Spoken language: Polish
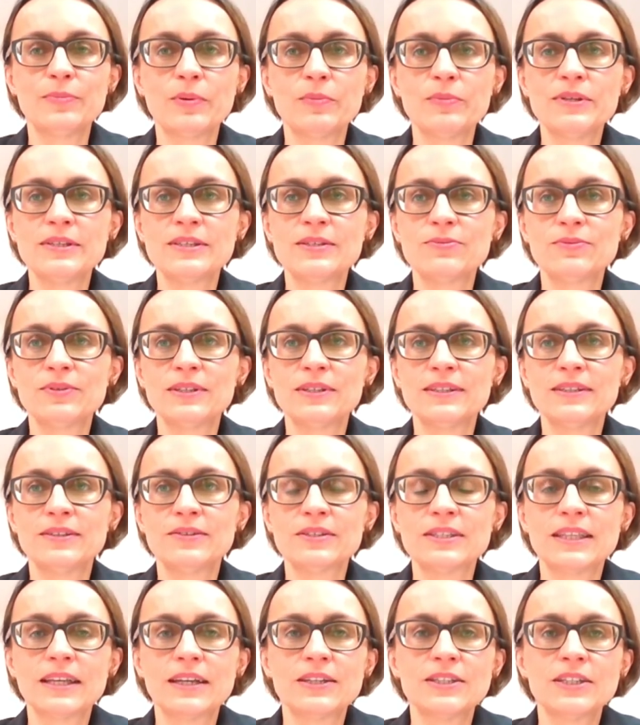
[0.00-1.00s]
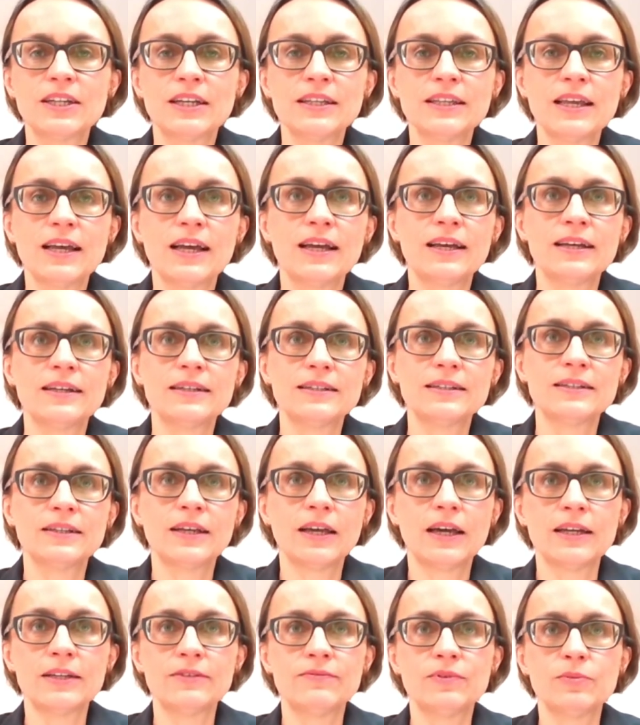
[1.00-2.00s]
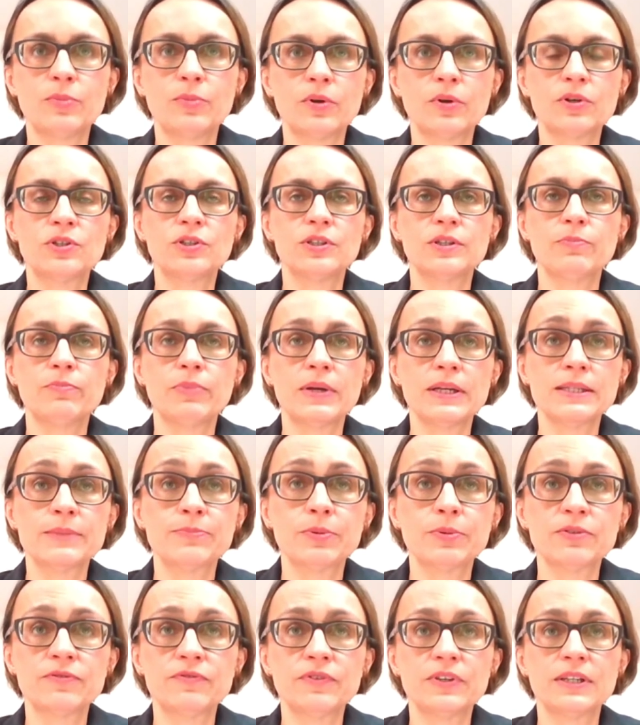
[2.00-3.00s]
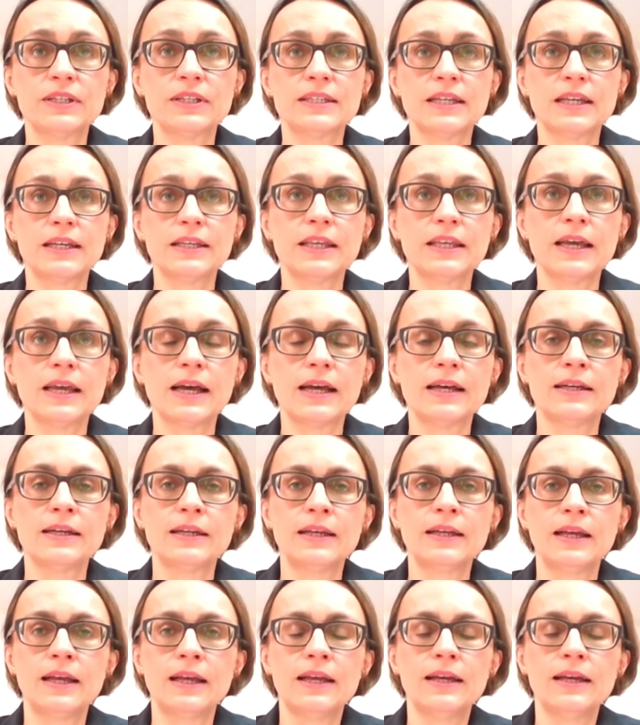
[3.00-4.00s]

pomysły dostarczania y, kart wyborczych bez potwierdzenia.